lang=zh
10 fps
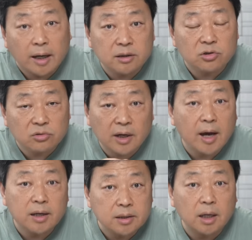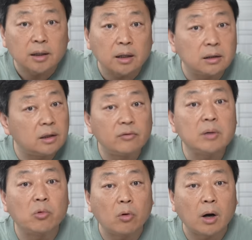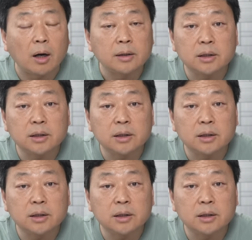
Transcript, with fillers: 孩子你去看一下她的那个微博，